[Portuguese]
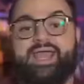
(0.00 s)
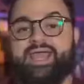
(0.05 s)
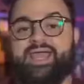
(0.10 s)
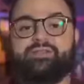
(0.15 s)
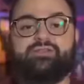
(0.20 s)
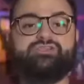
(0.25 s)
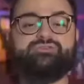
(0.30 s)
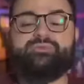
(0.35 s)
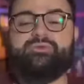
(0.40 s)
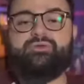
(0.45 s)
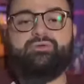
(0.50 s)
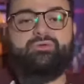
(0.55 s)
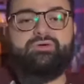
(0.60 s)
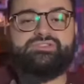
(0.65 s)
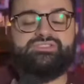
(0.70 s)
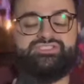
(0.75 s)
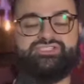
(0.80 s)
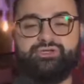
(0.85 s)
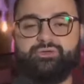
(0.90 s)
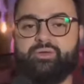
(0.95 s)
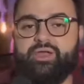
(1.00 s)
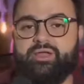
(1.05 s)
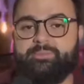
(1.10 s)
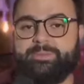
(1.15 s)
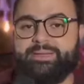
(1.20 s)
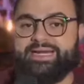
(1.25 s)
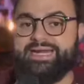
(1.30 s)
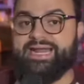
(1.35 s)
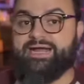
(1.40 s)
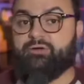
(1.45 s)
Em 2011, Chico Rei e
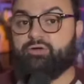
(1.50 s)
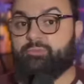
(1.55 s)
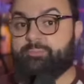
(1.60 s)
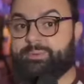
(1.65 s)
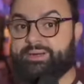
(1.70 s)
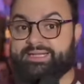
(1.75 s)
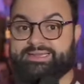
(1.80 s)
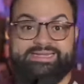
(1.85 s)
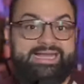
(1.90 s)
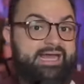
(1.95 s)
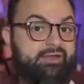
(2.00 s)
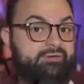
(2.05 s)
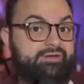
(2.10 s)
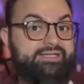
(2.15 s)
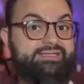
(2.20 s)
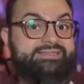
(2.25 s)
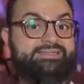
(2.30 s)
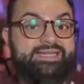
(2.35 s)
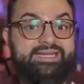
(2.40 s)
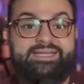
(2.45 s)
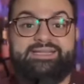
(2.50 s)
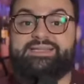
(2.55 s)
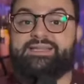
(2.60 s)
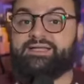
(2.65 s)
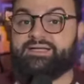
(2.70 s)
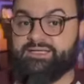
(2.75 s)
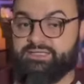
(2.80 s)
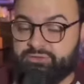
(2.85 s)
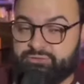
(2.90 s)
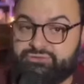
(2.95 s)
Paraná completaram ali 30
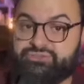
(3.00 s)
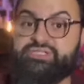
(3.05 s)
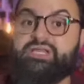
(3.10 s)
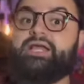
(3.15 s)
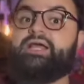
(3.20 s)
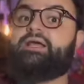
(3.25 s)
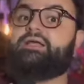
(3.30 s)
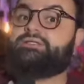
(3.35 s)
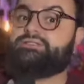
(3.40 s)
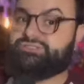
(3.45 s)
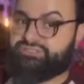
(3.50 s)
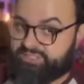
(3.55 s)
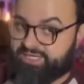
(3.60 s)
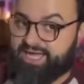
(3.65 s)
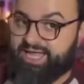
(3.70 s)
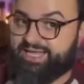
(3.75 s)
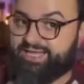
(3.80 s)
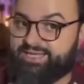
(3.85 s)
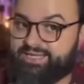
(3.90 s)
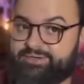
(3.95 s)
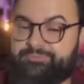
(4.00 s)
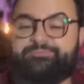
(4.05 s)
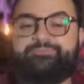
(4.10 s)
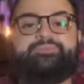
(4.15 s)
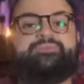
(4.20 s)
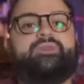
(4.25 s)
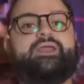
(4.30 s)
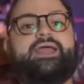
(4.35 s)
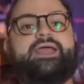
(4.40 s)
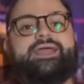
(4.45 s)
anos de carreira.
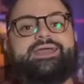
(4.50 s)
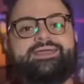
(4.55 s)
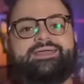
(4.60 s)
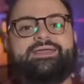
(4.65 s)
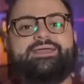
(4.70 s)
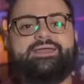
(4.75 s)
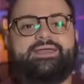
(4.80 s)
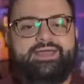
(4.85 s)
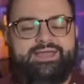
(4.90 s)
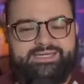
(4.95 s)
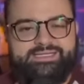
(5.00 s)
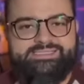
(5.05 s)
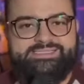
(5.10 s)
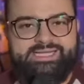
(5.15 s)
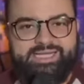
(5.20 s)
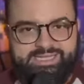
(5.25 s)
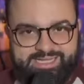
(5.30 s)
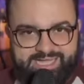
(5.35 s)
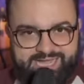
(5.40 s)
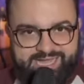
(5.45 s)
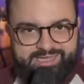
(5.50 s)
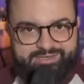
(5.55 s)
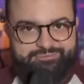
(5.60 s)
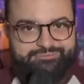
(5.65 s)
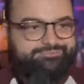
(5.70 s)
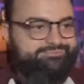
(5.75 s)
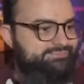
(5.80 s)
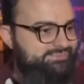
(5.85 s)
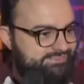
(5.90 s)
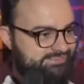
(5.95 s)
E eles
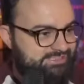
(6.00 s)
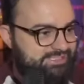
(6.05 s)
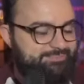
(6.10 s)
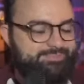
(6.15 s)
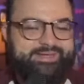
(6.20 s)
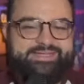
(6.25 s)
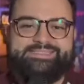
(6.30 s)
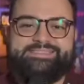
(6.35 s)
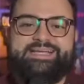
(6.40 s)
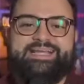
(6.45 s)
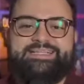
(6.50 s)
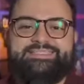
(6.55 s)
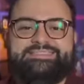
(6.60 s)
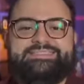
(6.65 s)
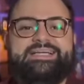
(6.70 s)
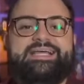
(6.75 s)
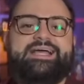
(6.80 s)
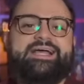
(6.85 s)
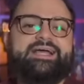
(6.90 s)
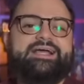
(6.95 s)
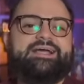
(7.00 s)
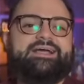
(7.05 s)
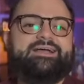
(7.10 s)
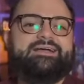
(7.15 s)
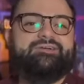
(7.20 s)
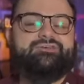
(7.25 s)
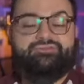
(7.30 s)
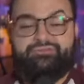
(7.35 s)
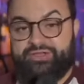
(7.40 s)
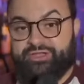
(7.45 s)
ganharam de presente,
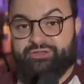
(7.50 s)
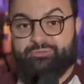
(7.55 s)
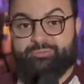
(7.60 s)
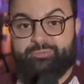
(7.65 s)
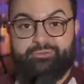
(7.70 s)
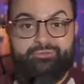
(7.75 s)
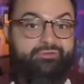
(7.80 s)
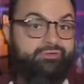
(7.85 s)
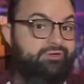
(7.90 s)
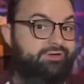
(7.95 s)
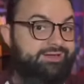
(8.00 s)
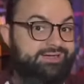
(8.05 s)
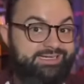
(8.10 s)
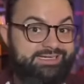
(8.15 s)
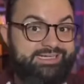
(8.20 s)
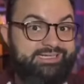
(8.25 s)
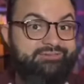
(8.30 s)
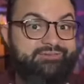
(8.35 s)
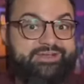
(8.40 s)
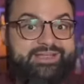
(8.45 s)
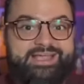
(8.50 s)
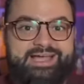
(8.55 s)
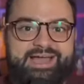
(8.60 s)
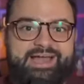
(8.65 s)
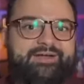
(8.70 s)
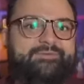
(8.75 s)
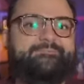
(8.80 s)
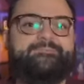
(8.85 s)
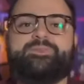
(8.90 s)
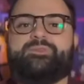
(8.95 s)
feito por Clayton
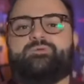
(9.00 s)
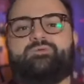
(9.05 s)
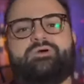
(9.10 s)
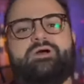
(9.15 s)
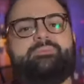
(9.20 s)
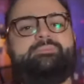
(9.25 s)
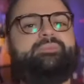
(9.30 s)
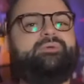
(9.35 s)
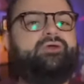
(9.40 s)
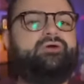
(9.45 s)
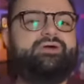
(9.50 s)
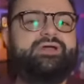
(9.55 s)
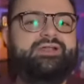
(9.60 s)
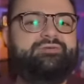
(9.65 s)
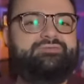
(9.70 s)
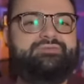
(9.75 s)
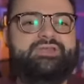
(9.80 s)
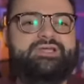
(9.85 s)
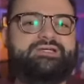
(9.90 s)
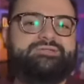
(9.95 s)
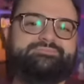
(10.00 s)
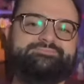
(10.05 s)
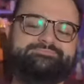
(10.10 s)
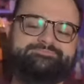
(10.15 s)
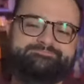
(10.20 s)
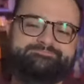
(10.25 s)
Aguiar, uma biografia.